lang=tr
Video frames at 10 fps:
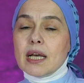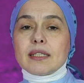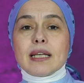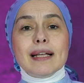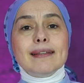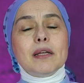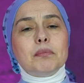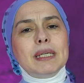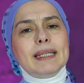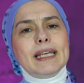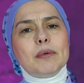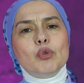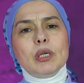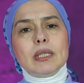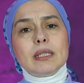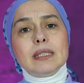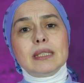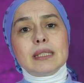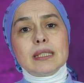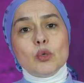Zaten bilgiye bu kadar
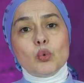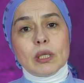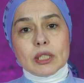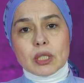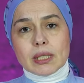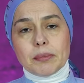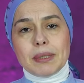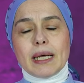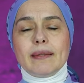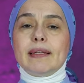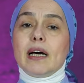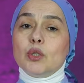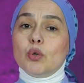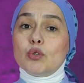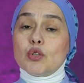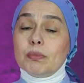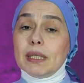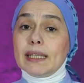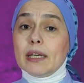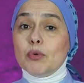hızlı ulaşılabilen, daha doğrusu
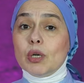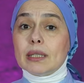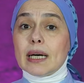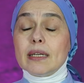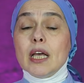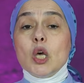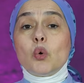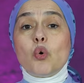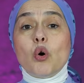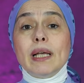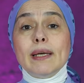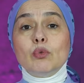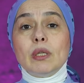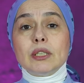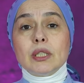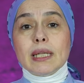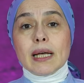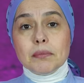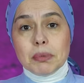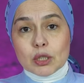bilgiye bu kadar kolay
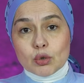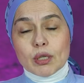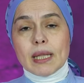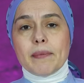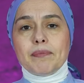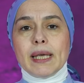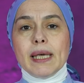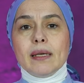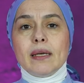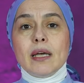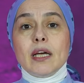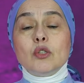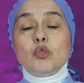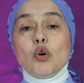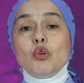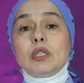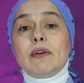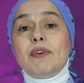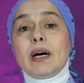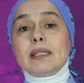ulaşılan bir dönemde çokça
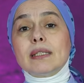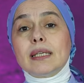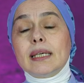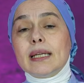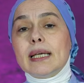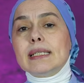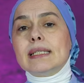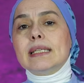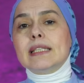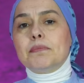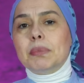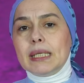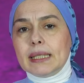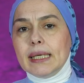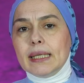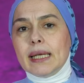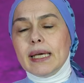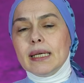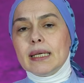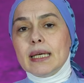fazla gereksiz bilgiyle
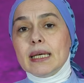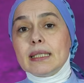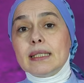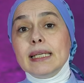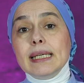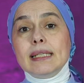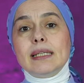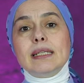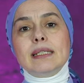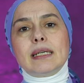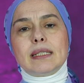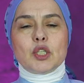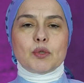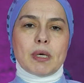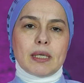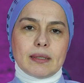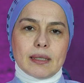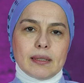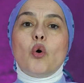zihniniz karışmakta.